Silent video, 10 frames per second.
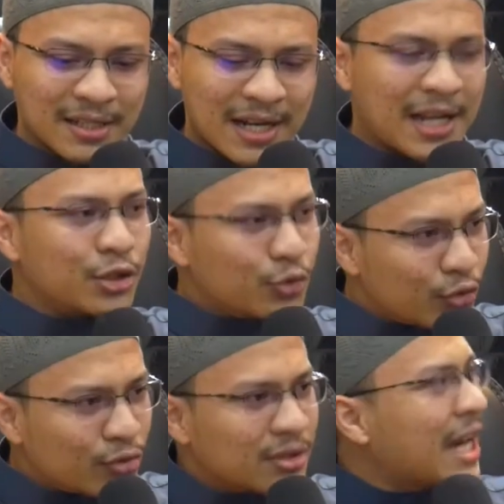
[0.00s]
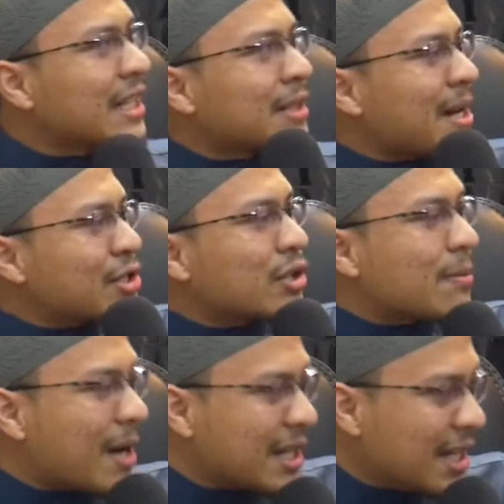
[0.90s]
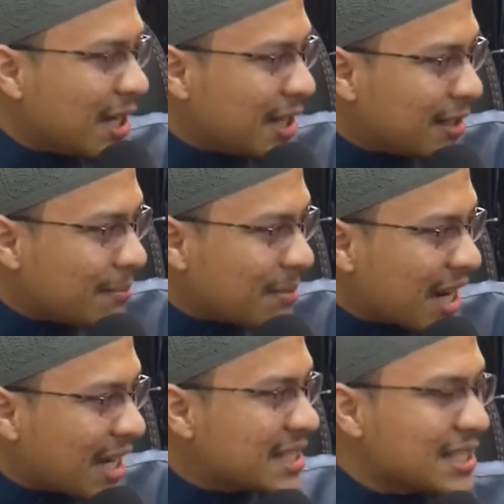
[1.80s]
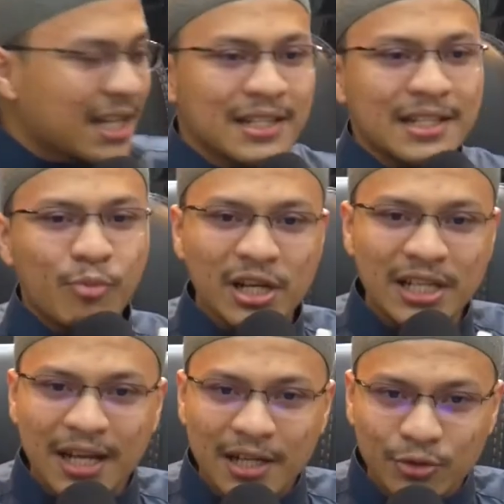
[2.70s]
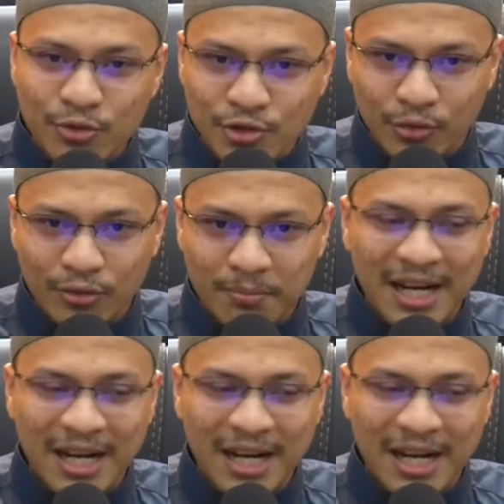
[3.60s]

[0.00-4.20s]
Nah itu nggak termasuk kepada menangis yang di poin yang ketujuh.